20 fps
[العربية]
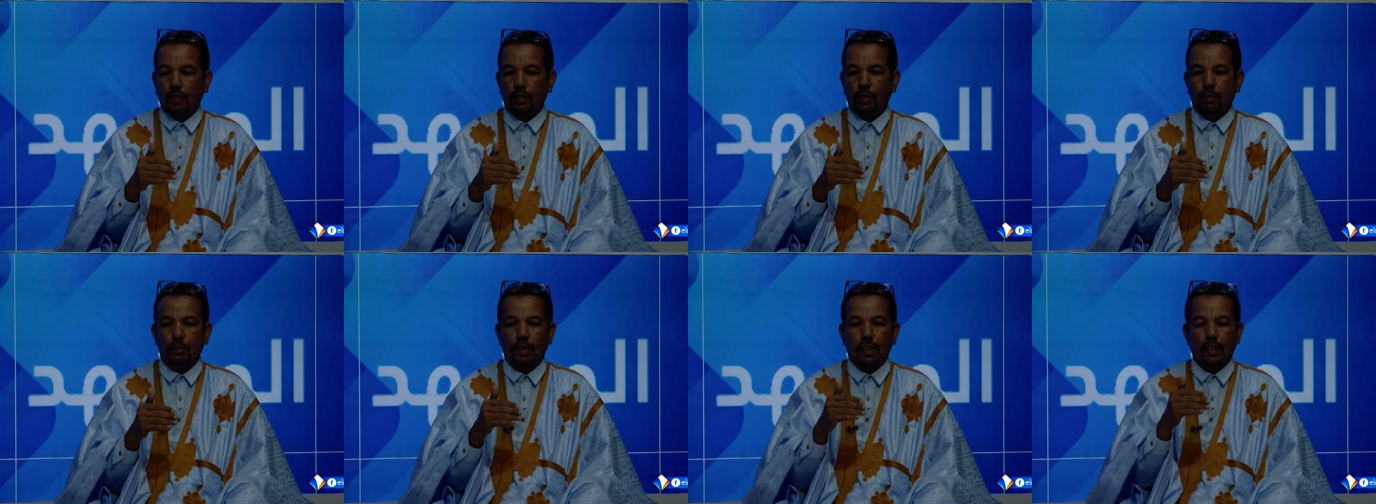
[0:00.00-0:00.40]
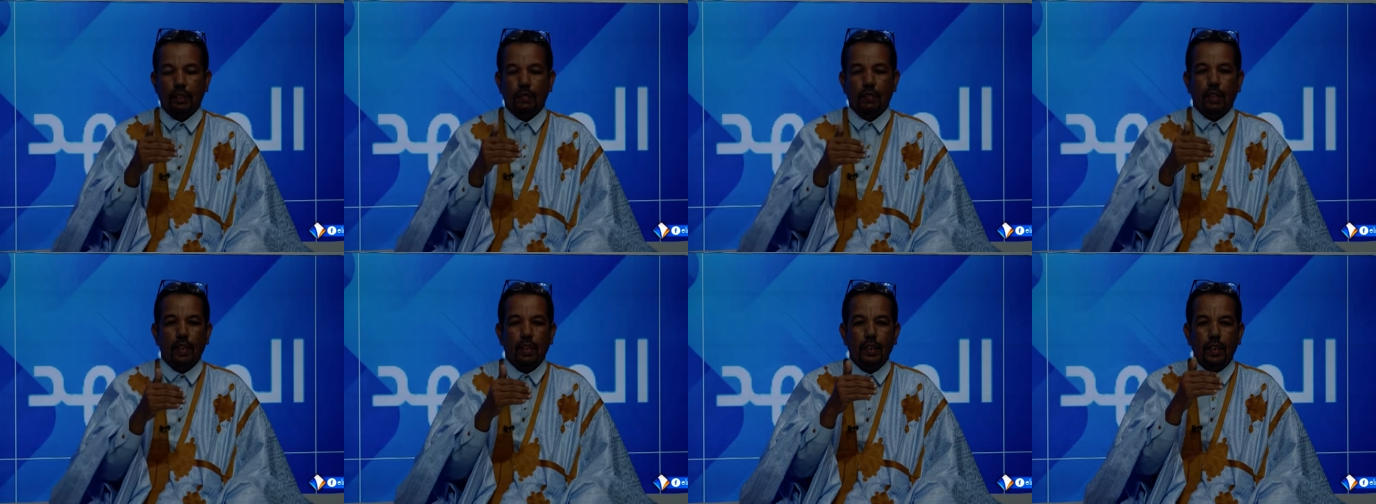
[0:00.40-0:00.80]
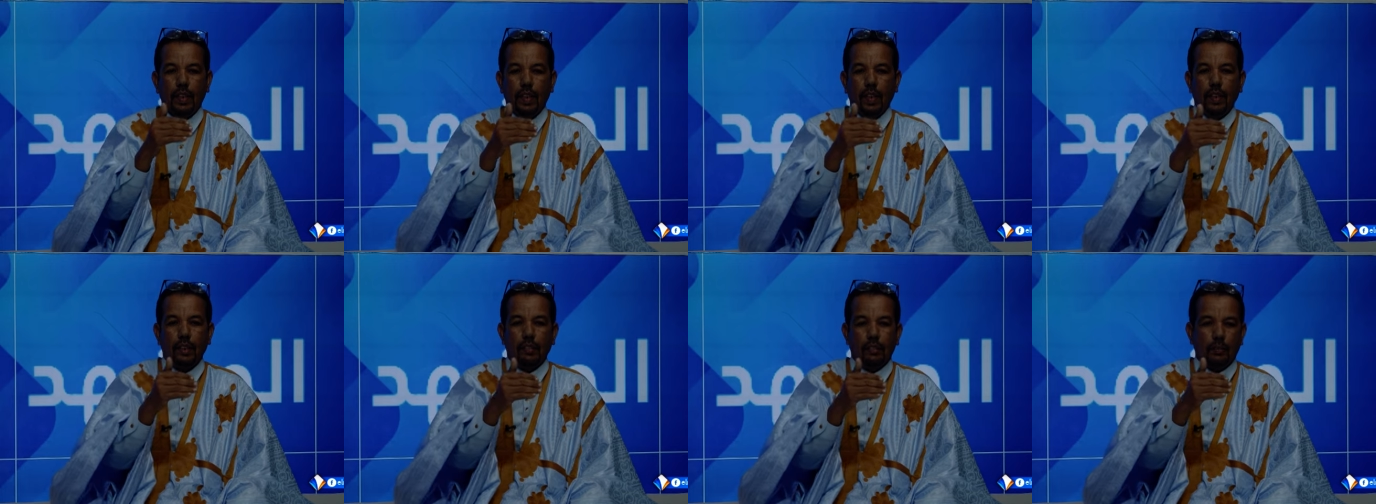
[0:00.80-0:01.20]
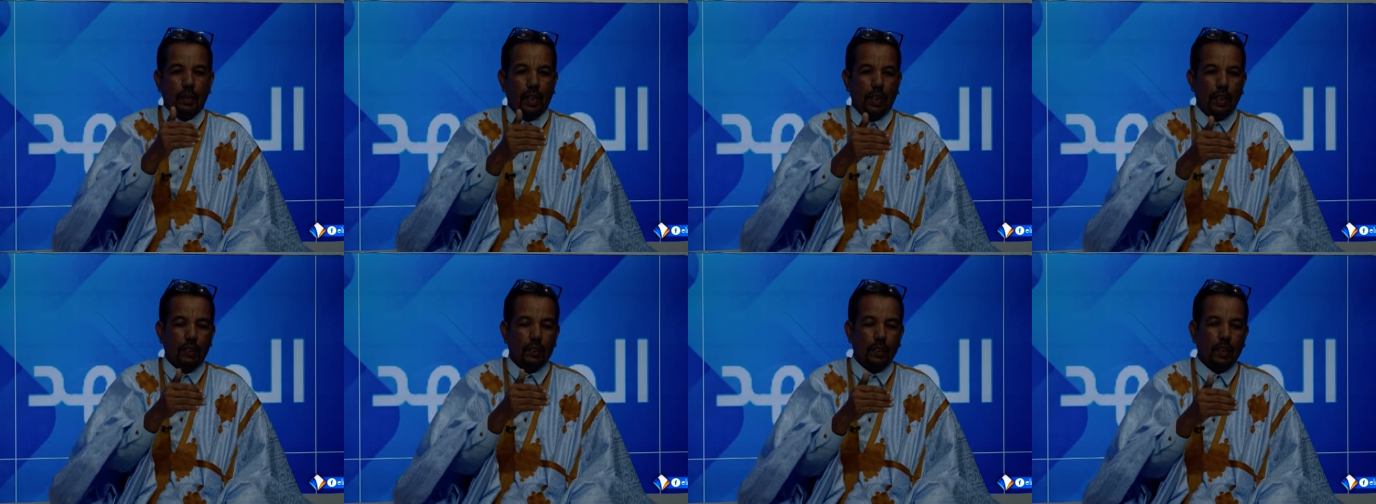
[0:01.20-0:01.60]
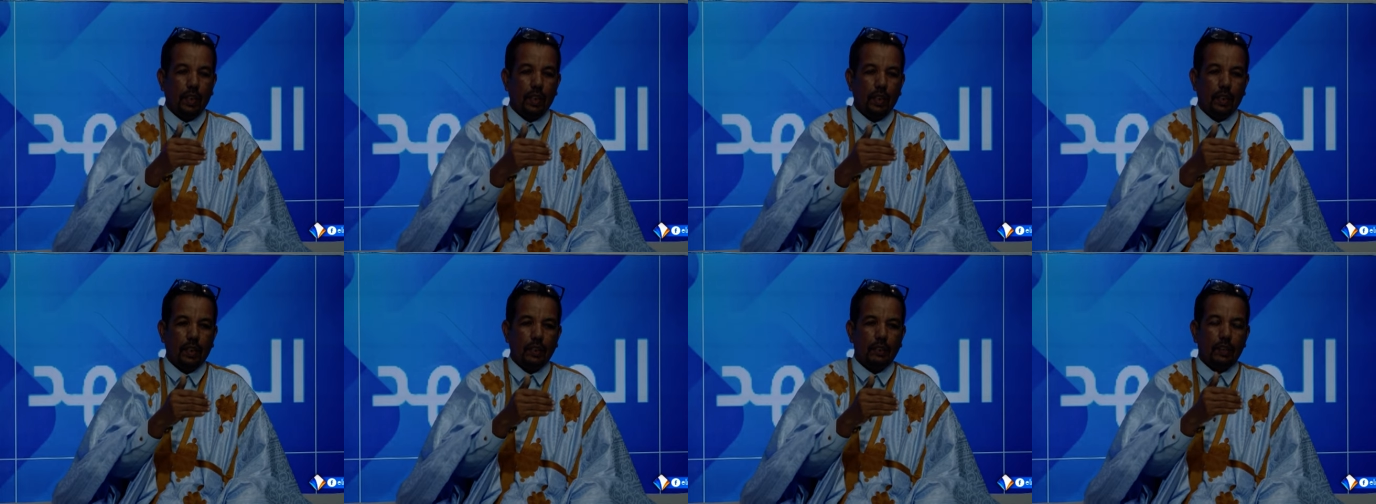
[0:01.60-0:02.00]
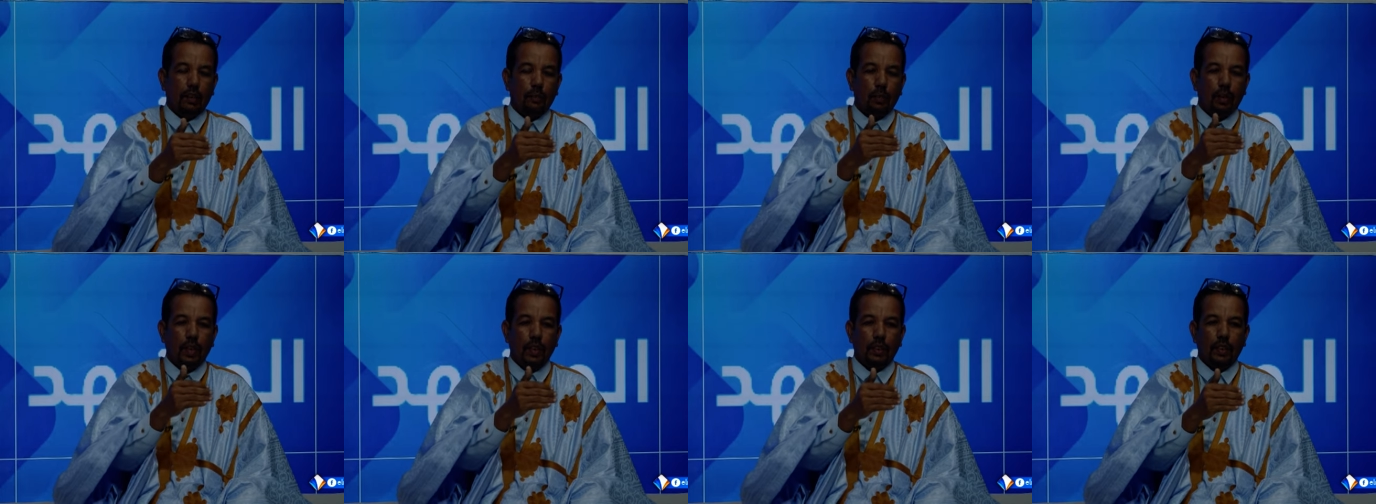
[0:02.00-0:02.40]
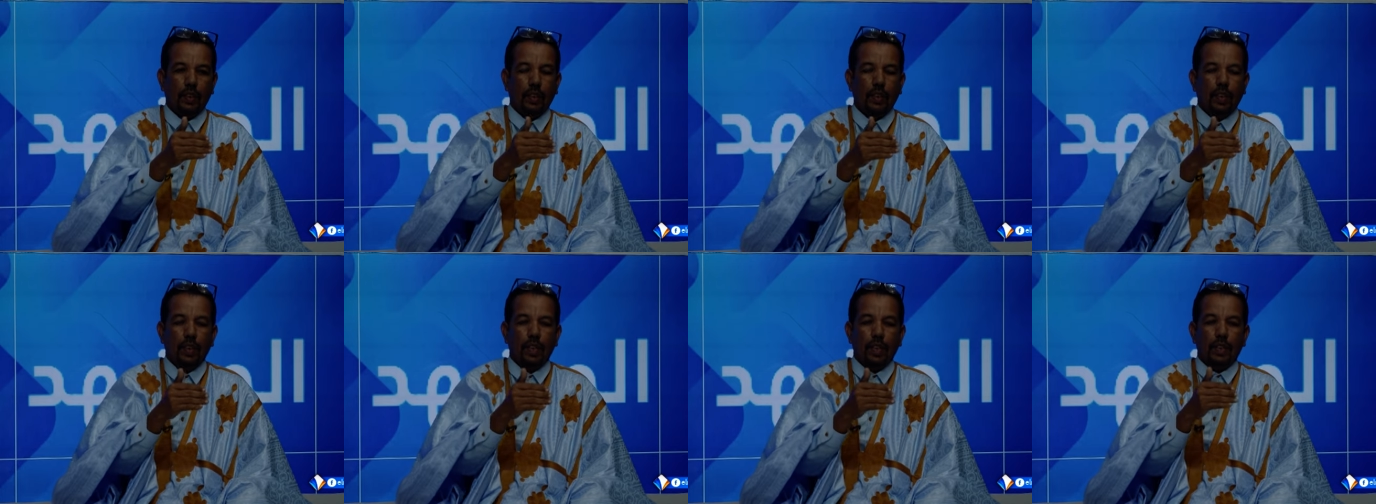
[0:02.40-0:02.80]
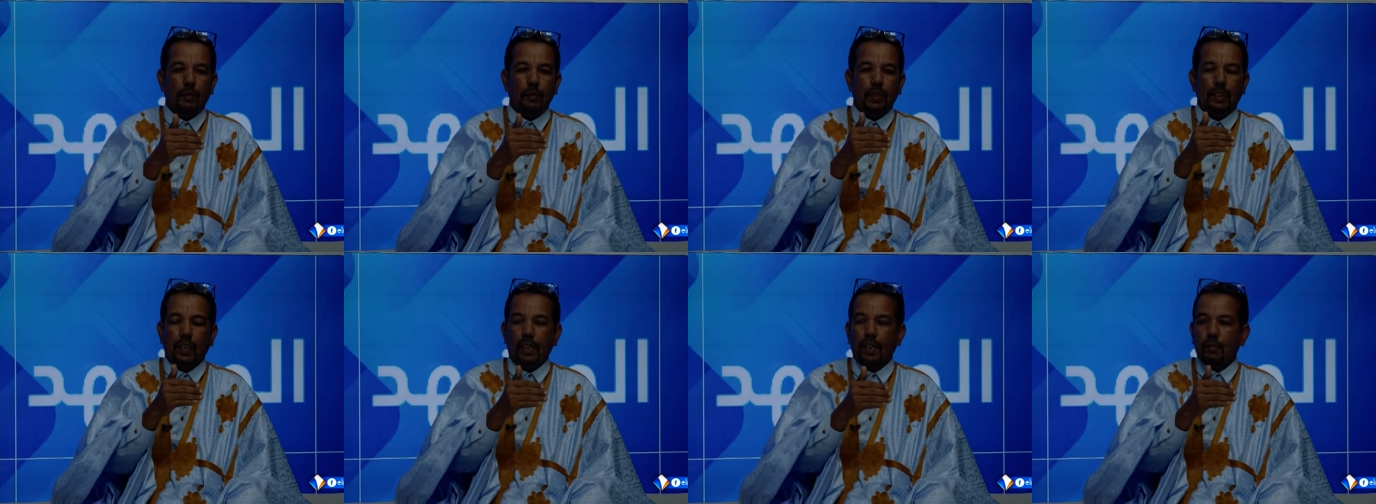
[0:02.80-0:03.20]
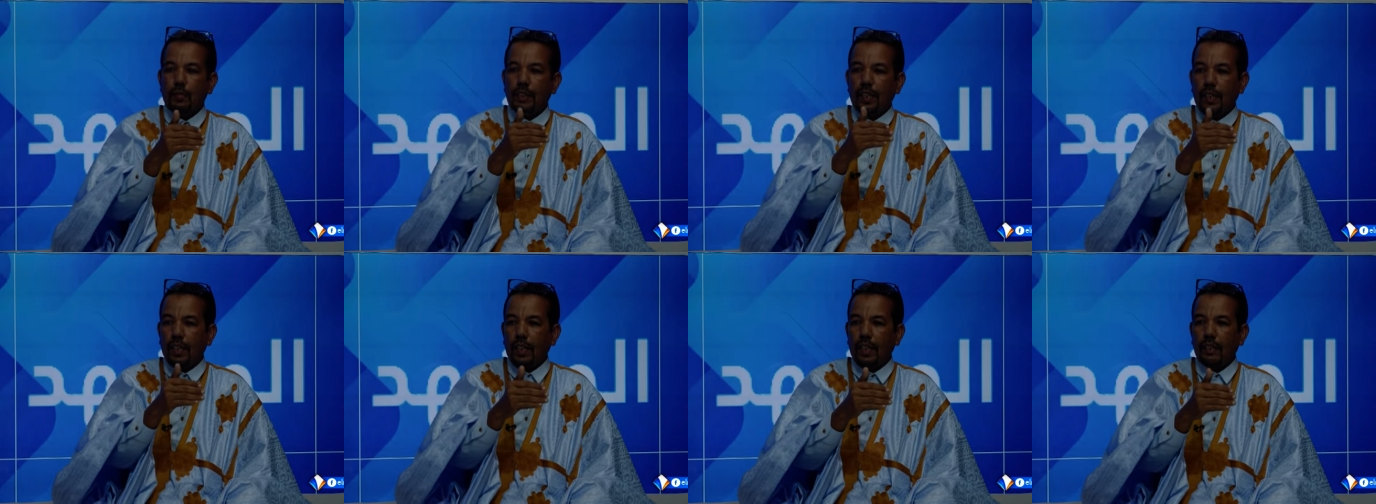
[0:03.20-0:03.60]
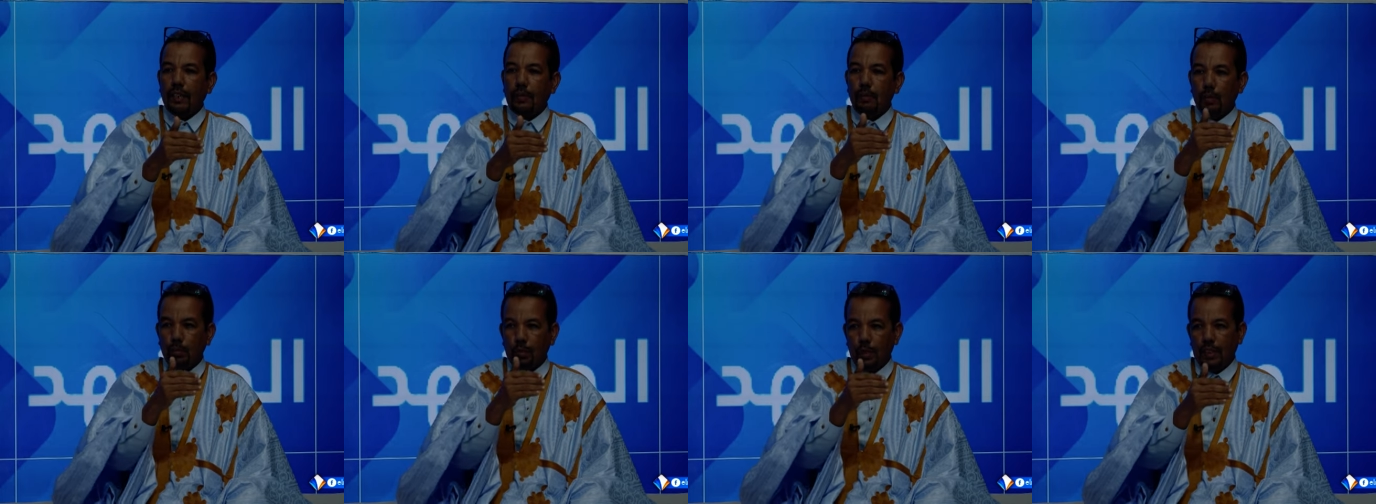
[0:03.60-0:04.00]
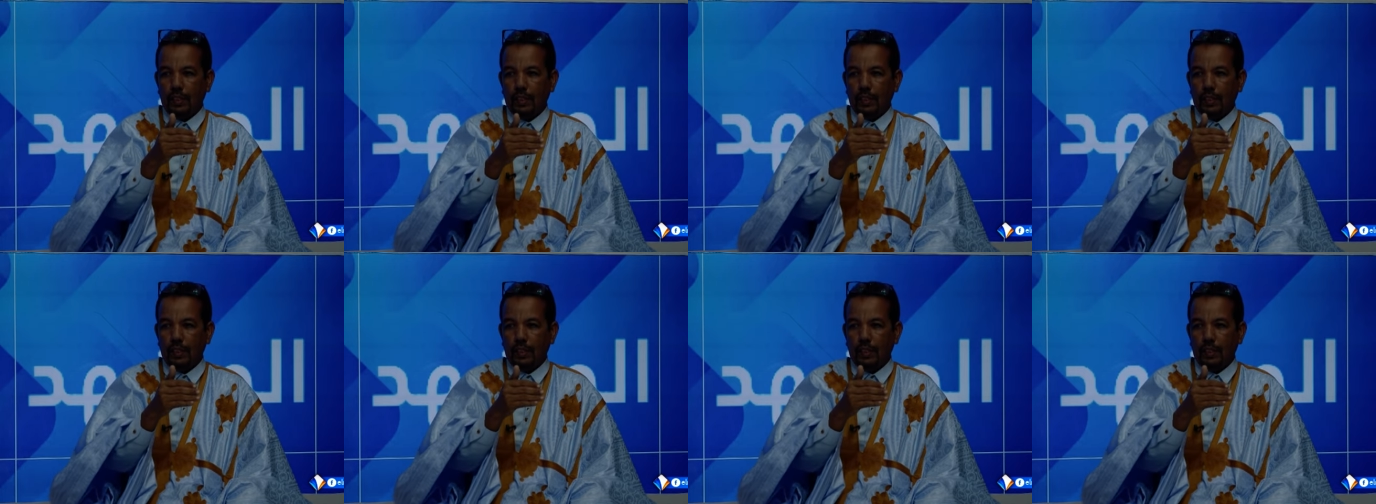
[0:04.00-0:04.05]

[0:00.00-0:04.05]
ثم اضفنا اليها في مرحله لاحقه الموارد المشاكل المتعلقه بالبنى